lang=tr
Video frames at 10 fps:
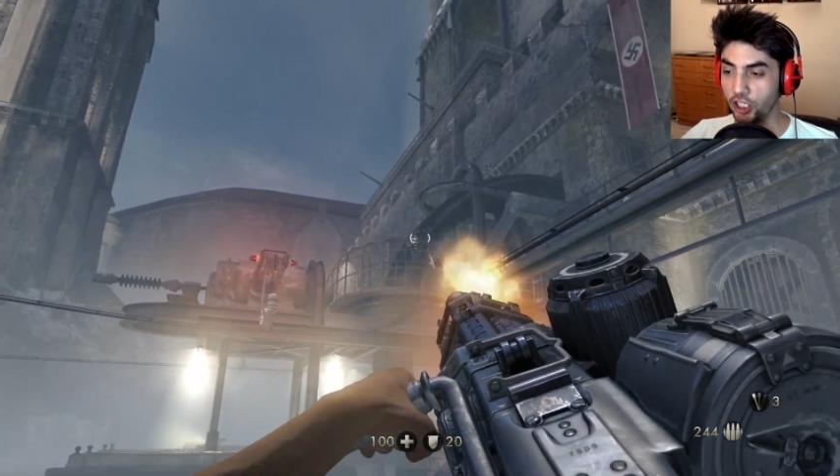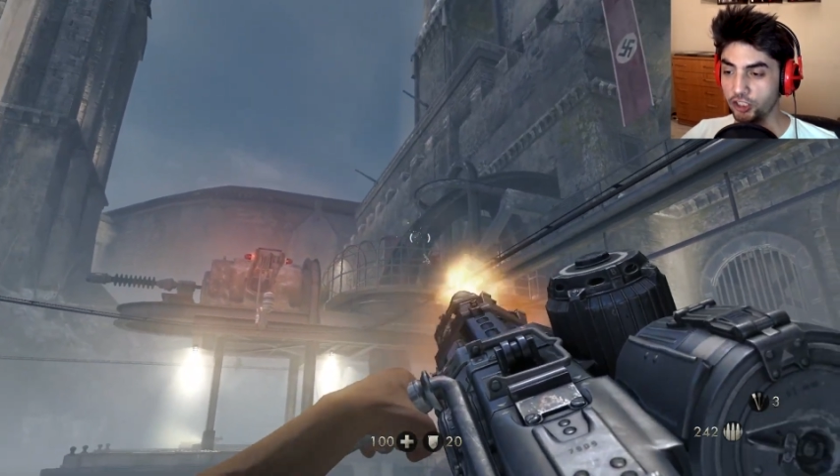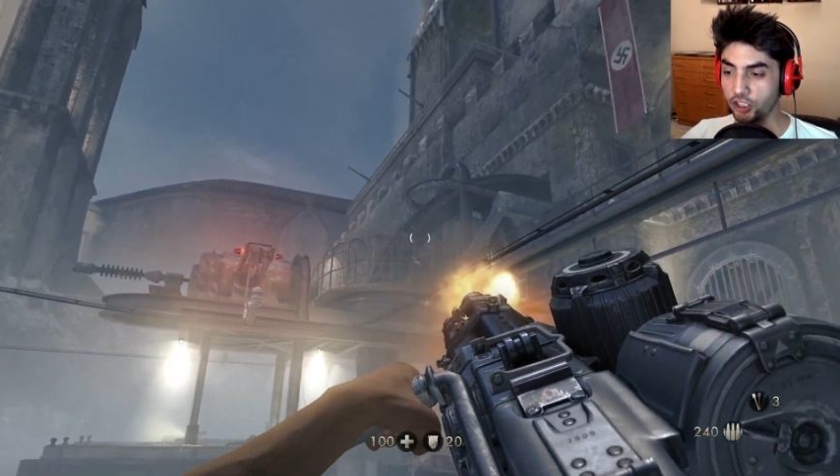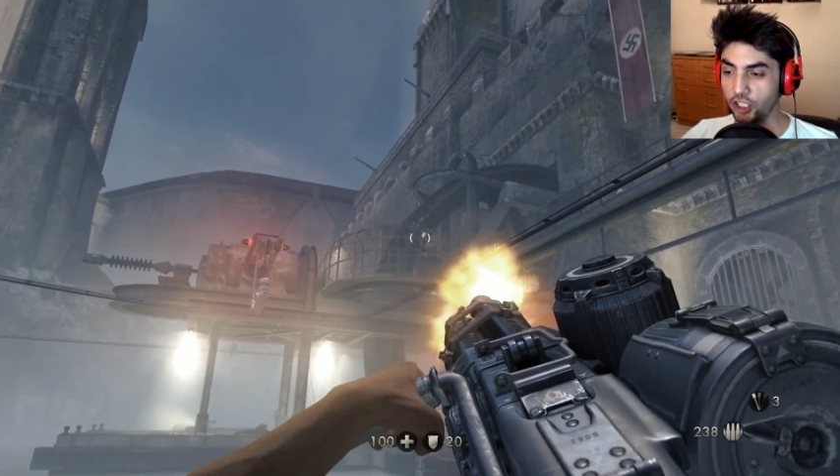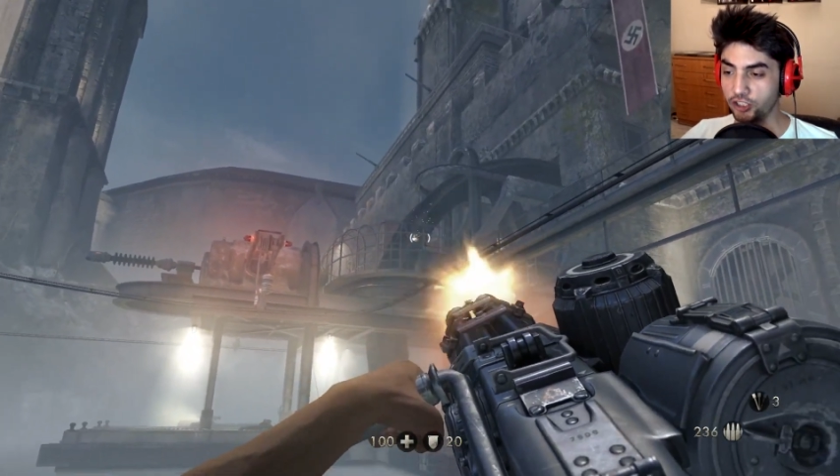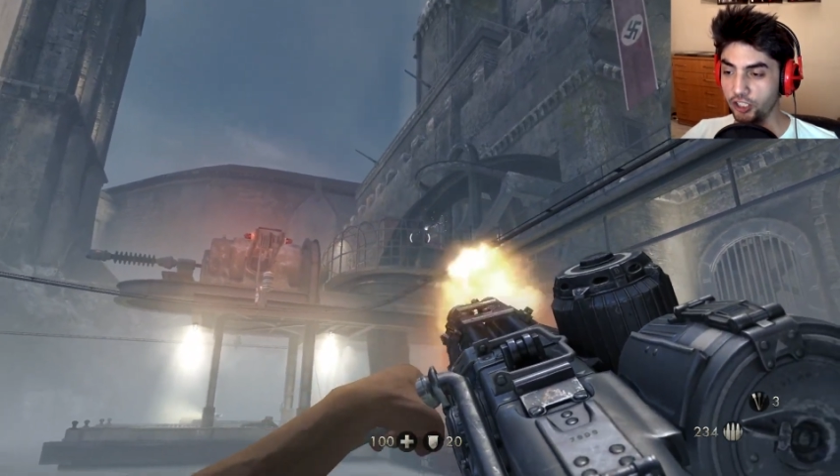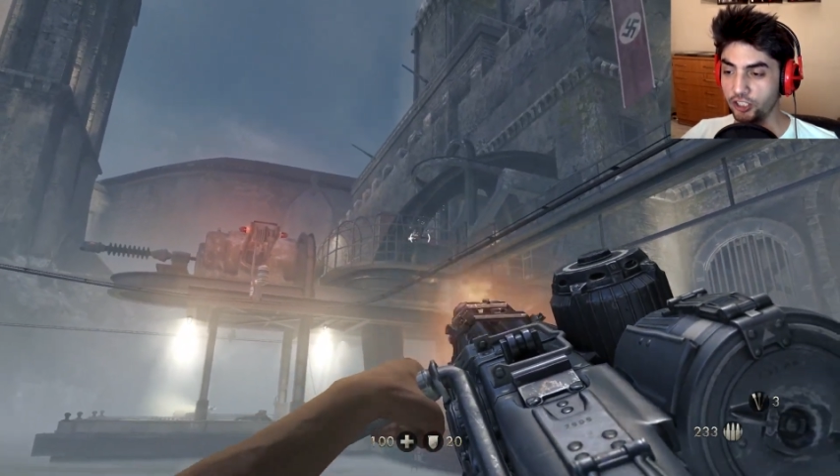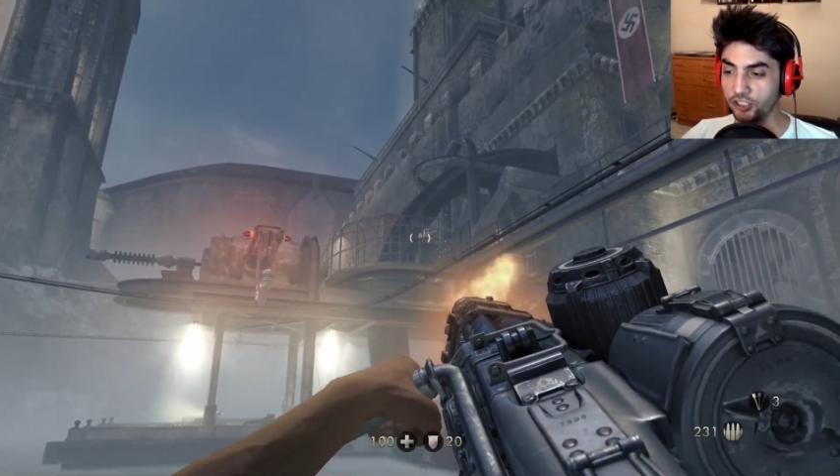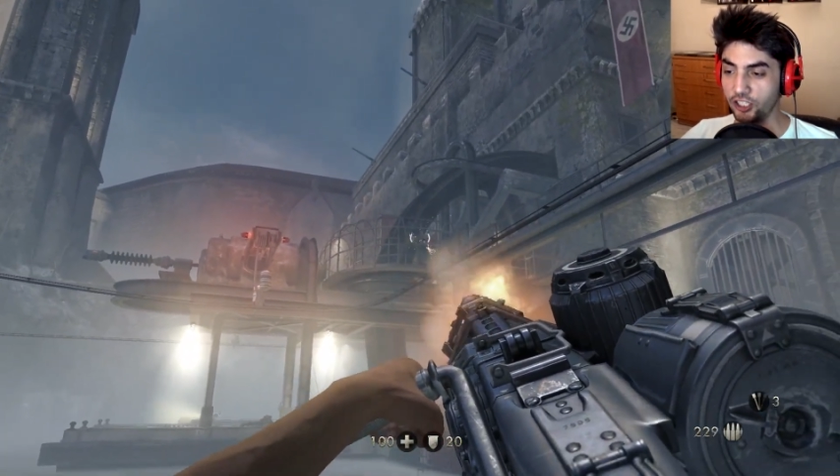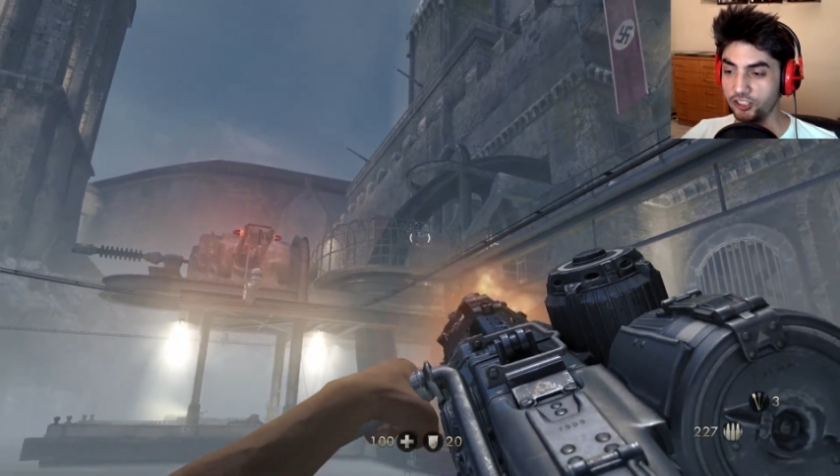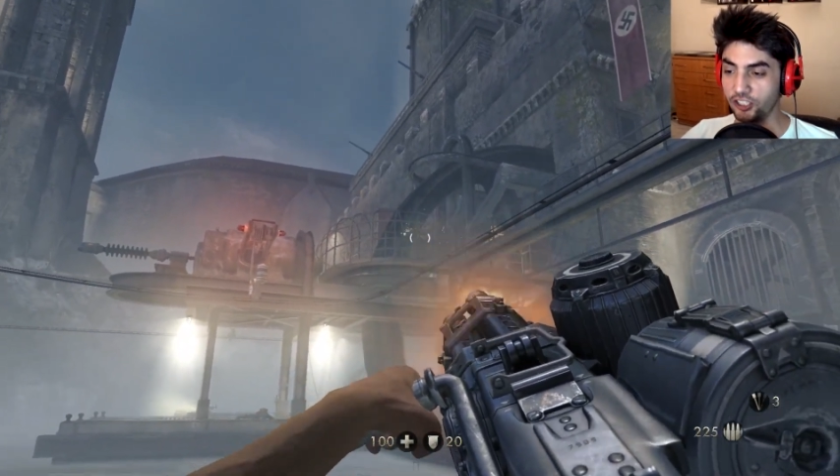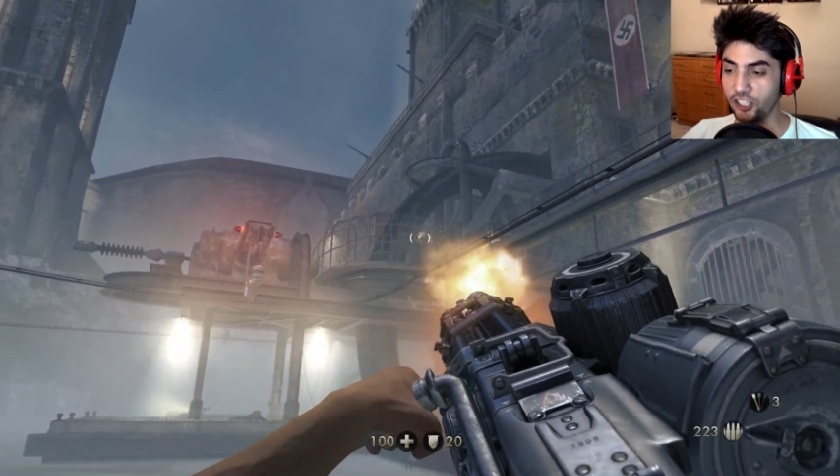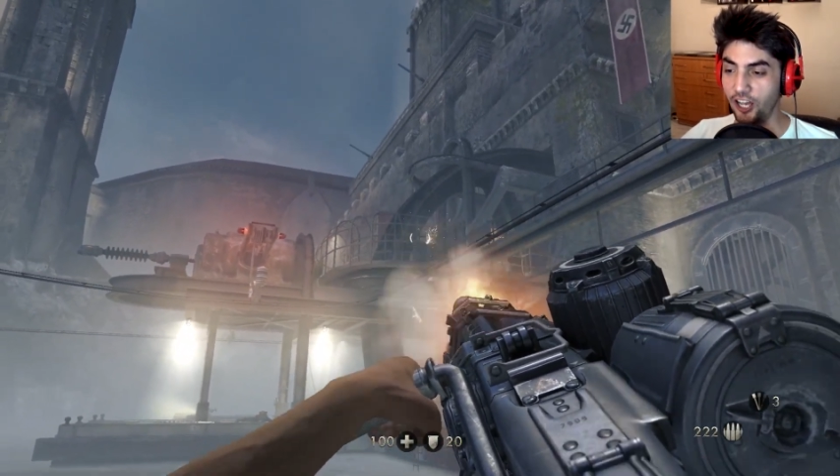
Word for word: da da da da da da da